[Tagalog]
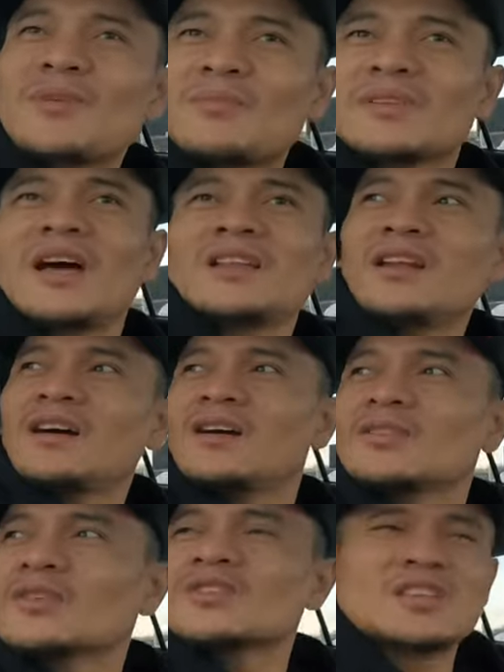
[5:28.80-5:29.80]
magpadaan lang
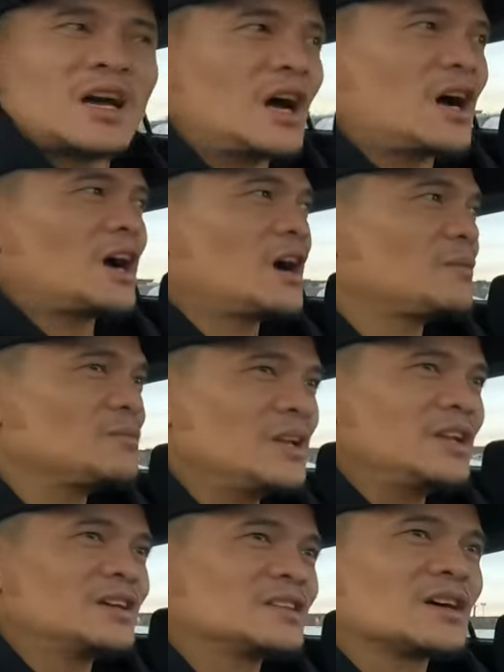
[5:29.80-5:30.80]
ako dun sa
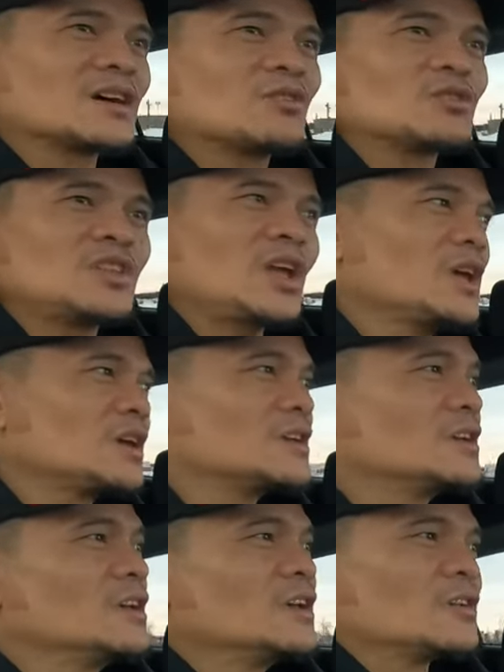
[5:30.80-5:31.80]
bilian ng konti
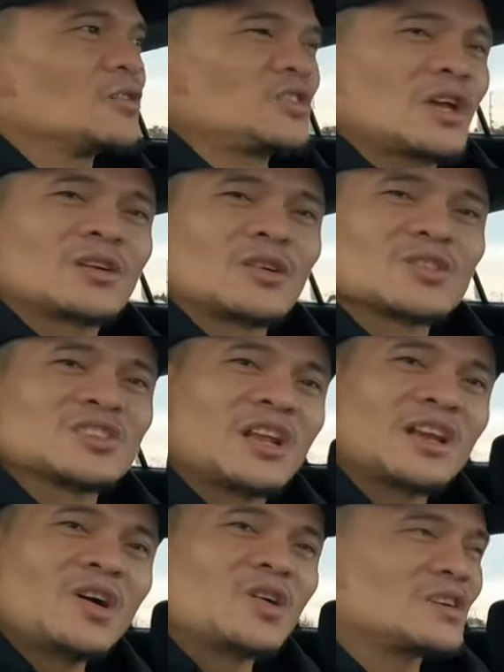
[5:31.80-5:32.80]
konting grocery ko